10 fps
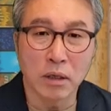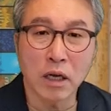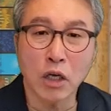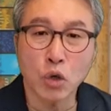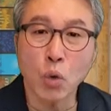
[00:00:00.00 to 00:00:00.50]

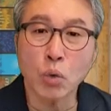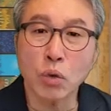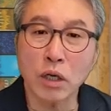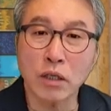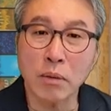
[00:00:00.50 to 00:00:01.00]
그러니까
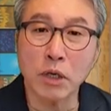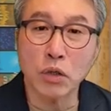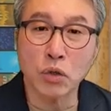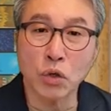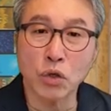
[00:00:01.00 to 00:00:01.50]
성도들의 삶에
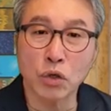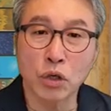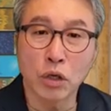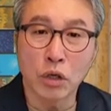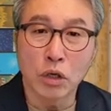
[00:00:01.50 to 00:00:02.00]
있어서는
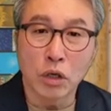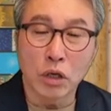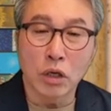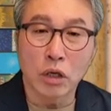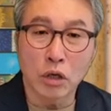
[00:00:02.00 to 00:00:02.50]

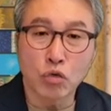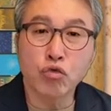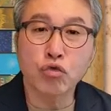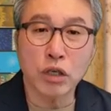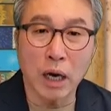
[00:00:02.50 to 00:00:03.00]
어,
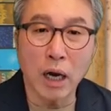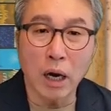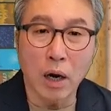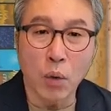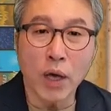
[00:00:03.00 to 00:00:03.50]

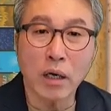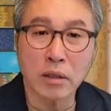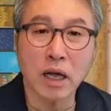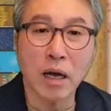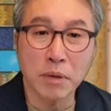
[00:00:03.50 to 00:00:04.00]
누구냐, 왜 그
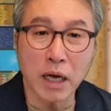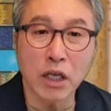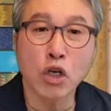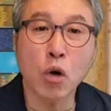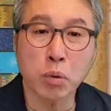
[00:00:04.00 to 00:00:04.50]
사람이냐,
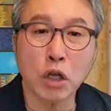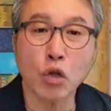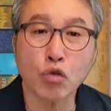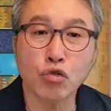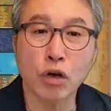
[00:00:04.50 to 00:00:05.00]
이것보다
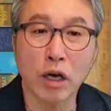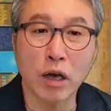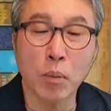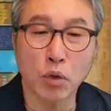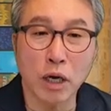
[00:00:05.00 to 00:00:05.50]
더 중요한
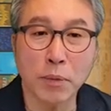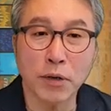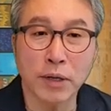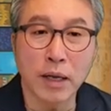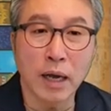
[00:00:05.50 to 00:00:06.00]
게
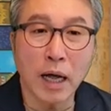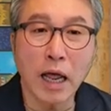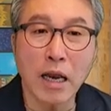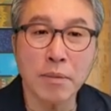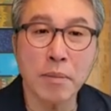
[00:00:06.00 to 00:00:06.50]
뭐냐면
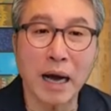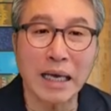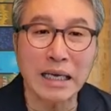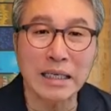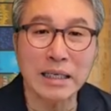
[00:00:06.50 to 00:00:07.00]
하나님이
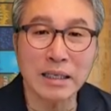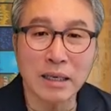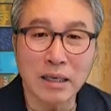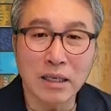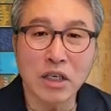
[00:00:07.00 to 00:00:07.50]
맡기신
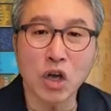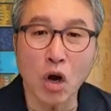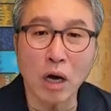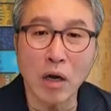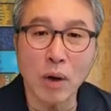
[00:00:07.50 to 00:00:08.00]
그
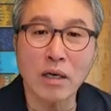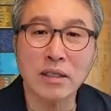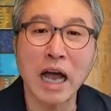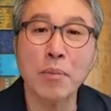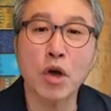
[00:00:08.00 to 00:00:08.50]
역할과 그
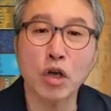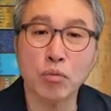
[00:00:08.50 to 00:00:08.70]
사명이